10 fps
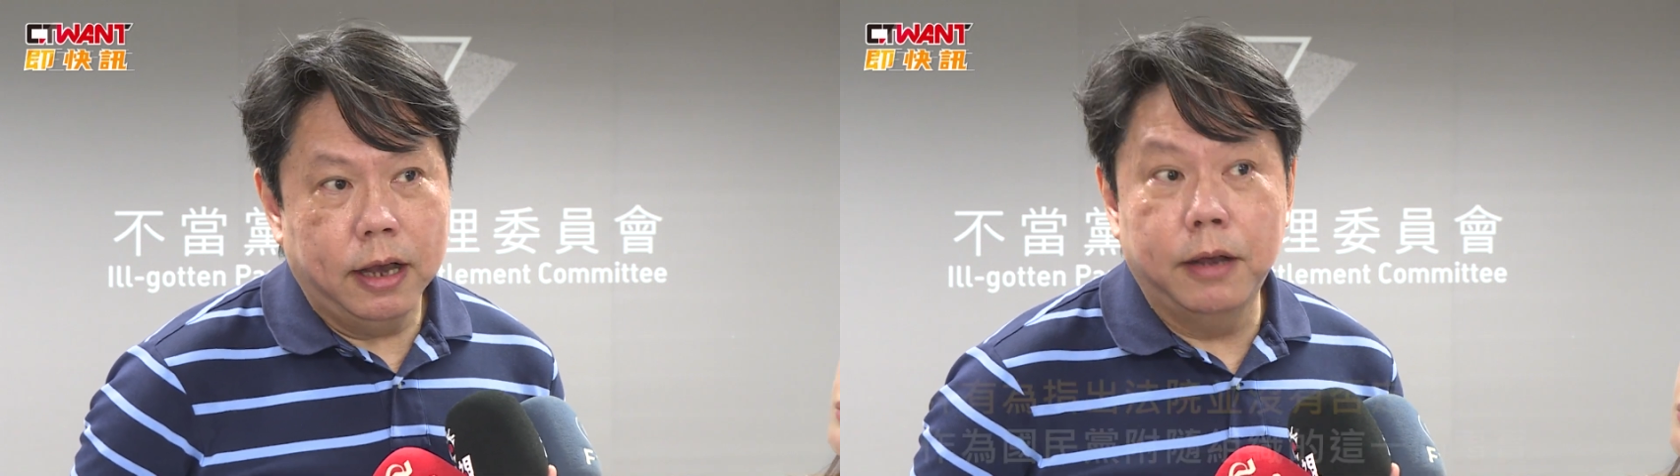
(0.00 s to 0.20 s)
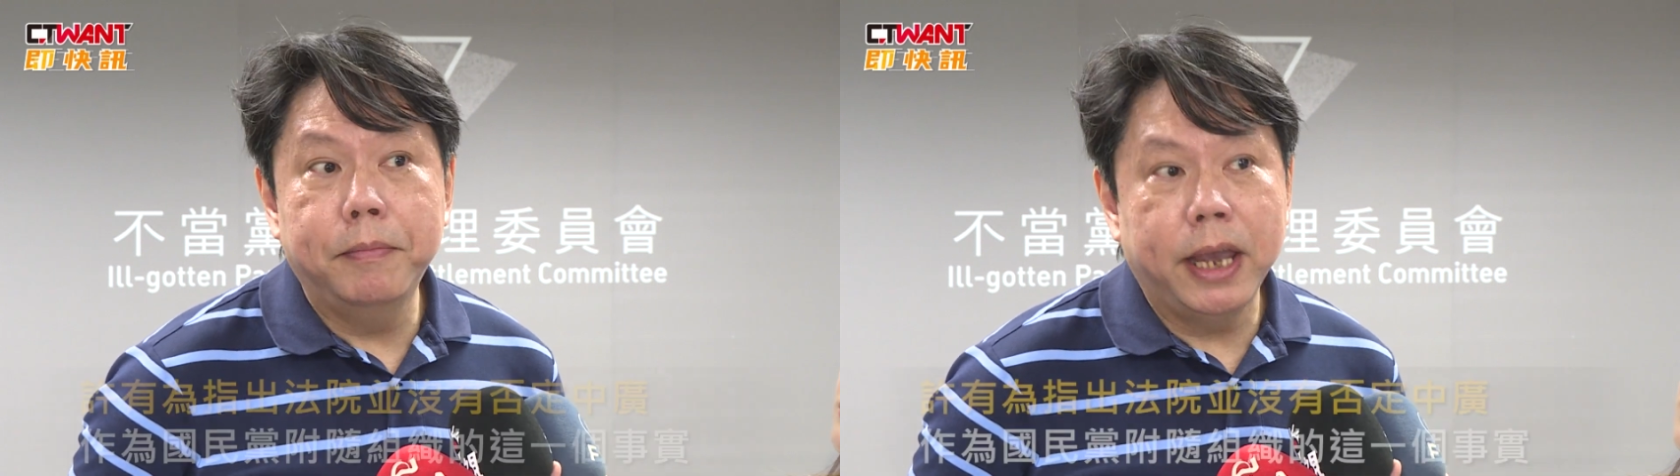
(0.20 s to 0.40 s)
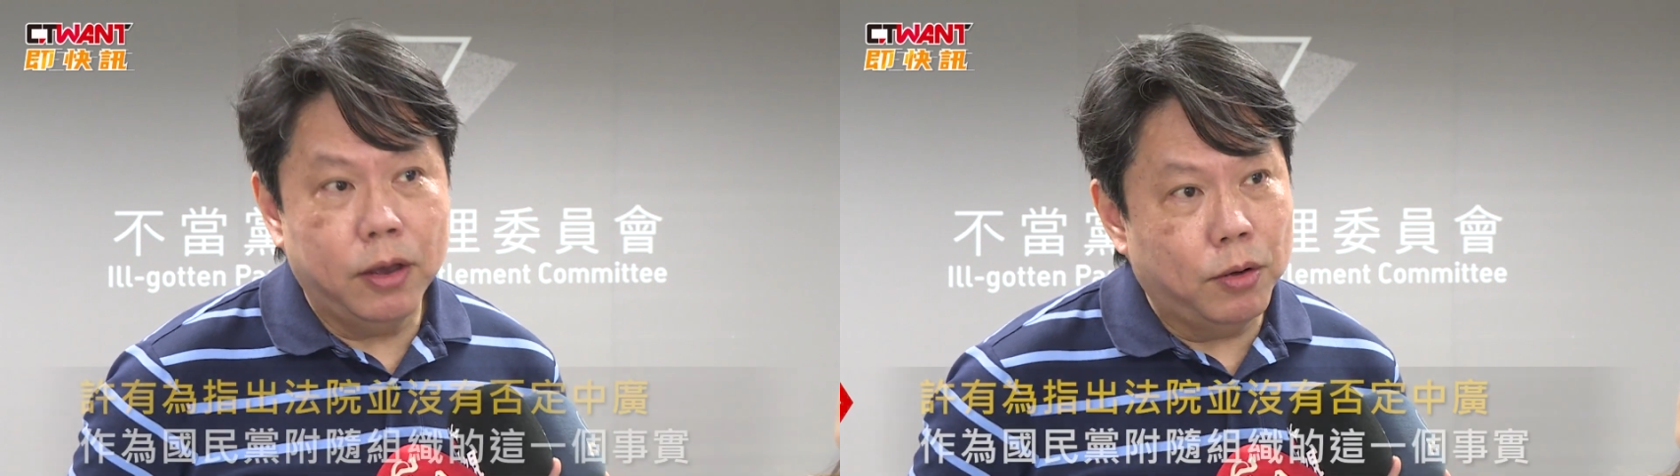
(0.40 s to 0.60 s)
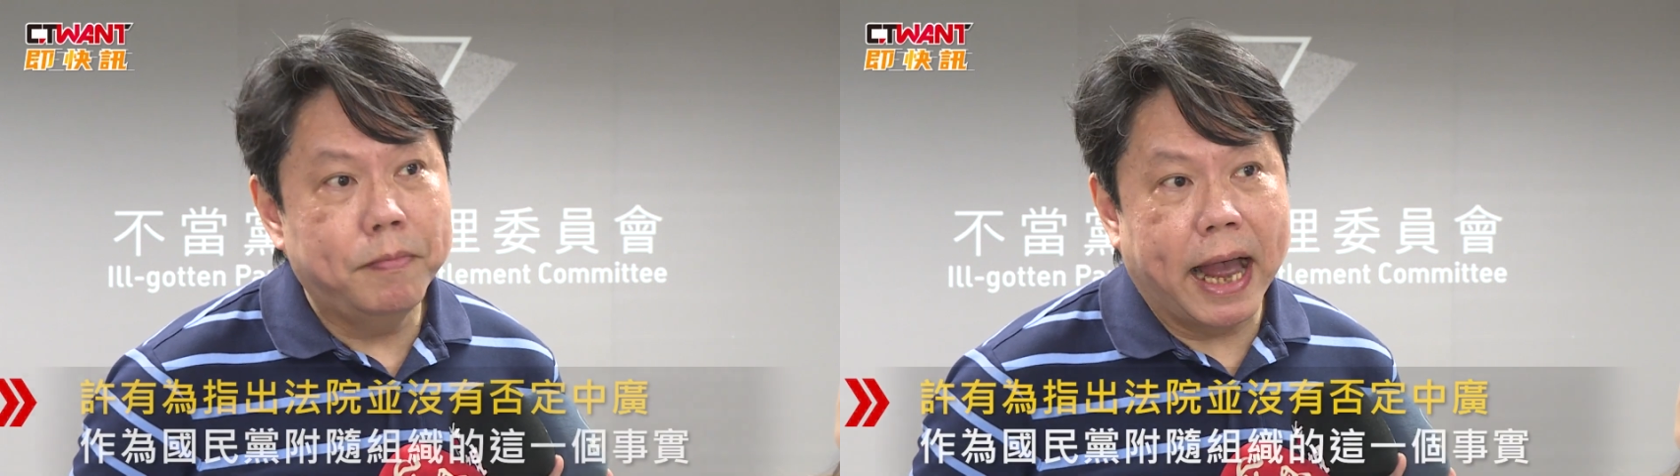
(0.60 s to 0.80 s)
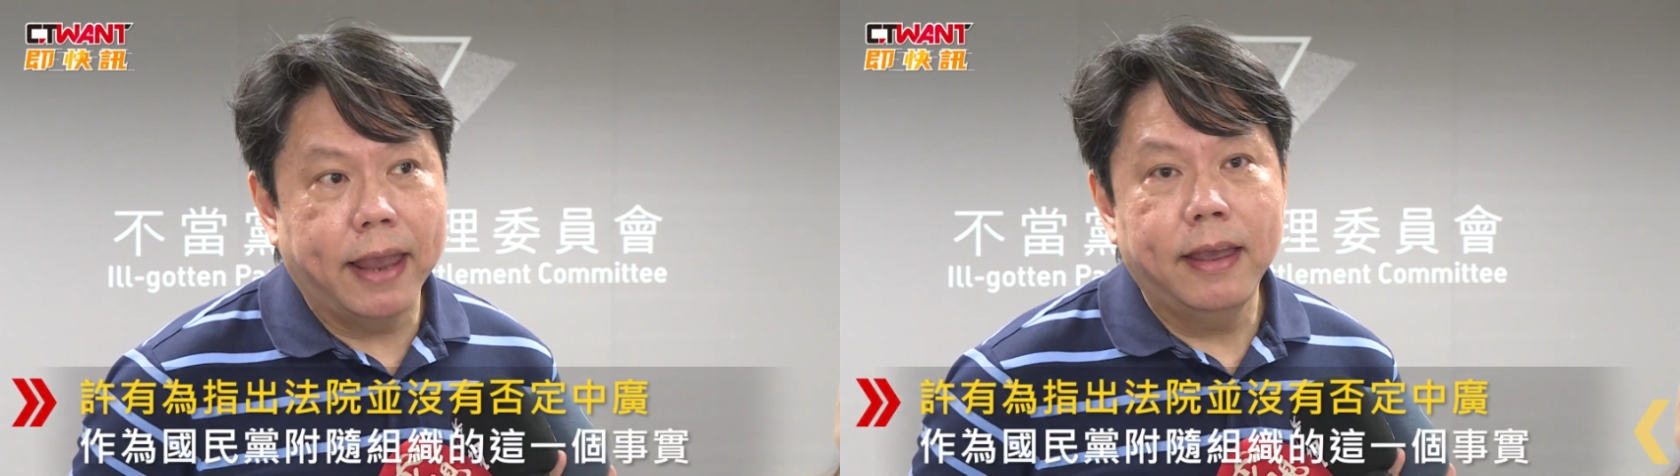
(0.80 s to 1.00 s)
而没有
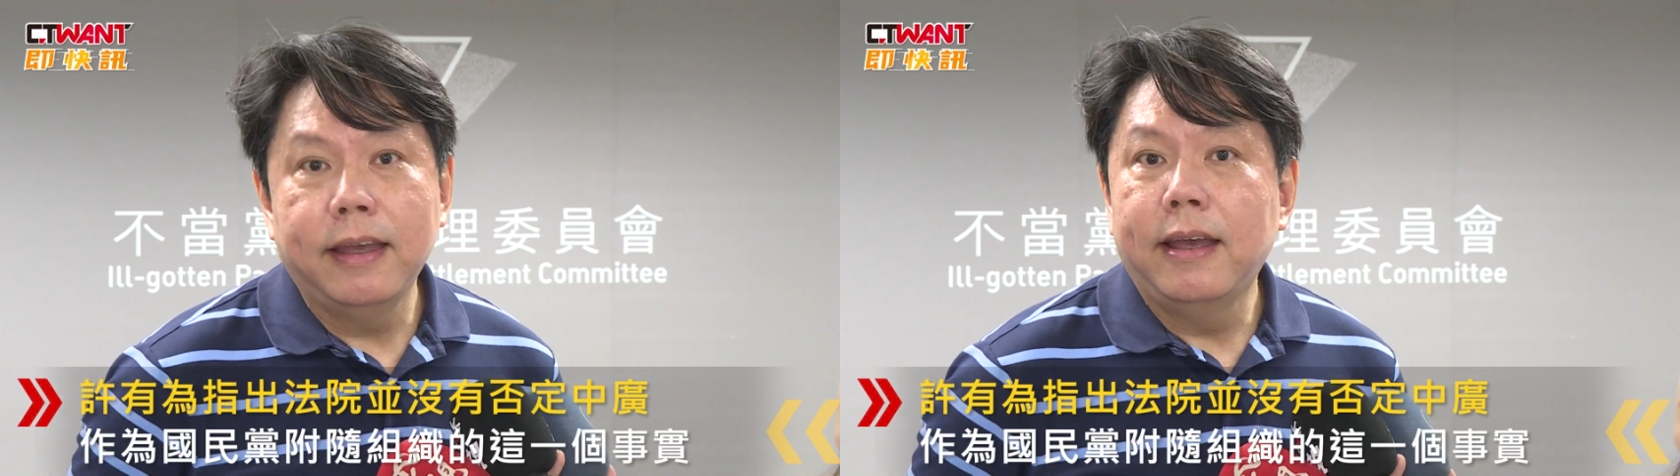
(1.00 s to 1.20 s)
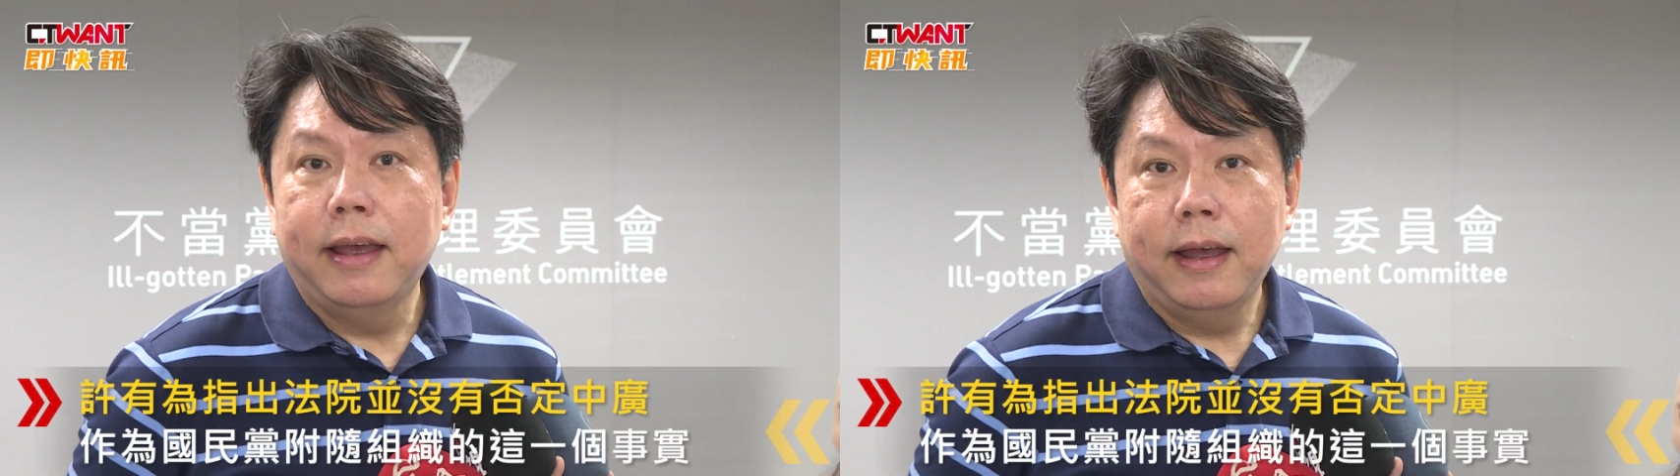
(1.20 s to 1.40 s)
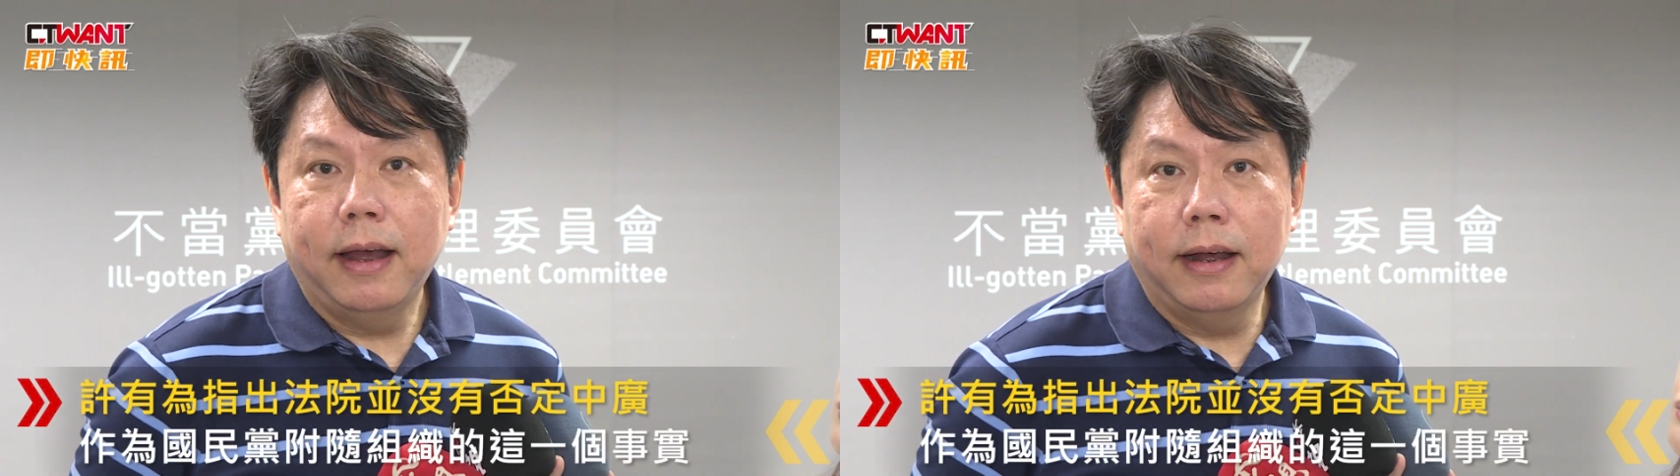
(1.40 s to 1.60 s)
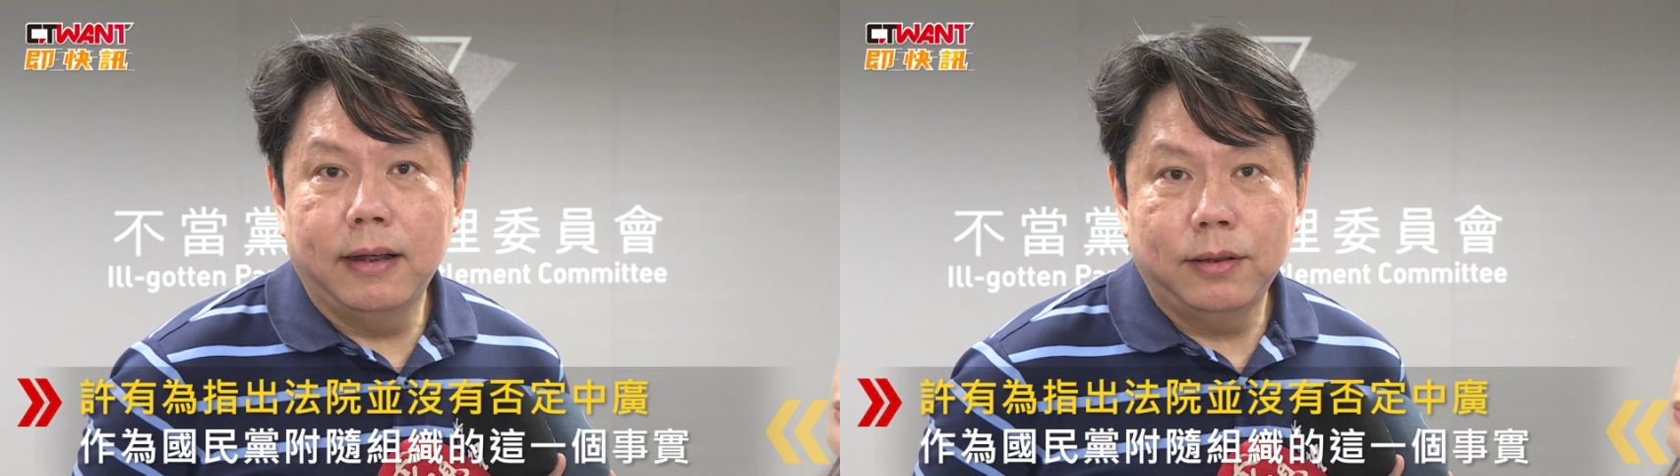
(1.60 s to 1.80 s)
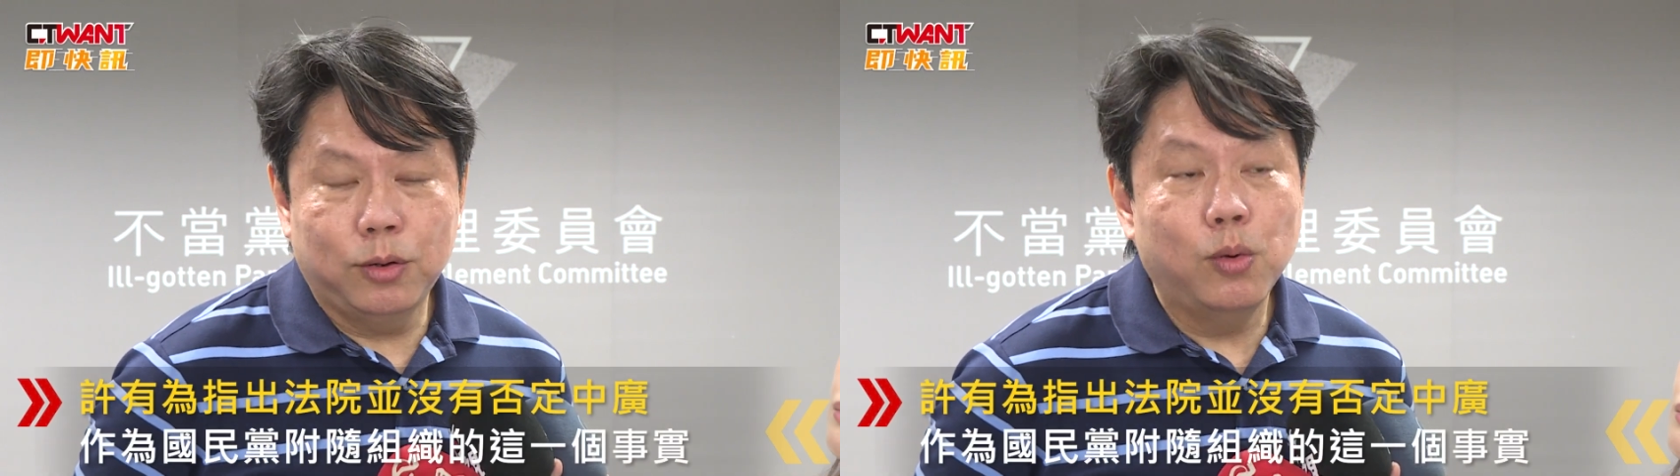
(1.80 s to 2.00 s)
买
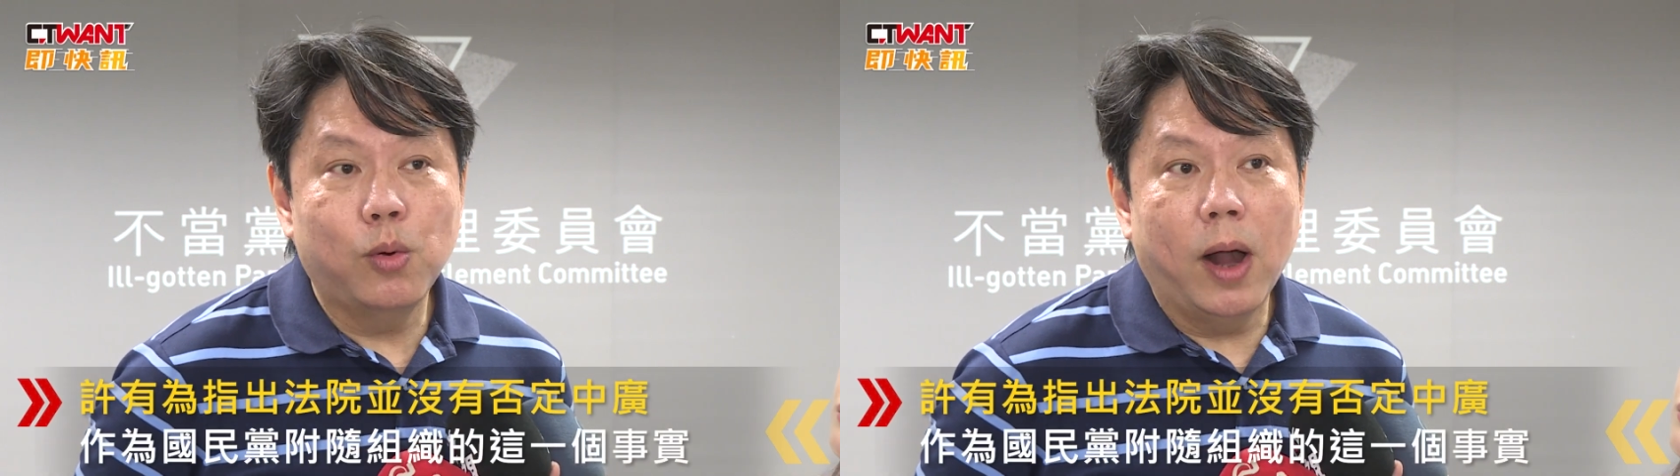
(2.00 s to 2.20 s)
啊中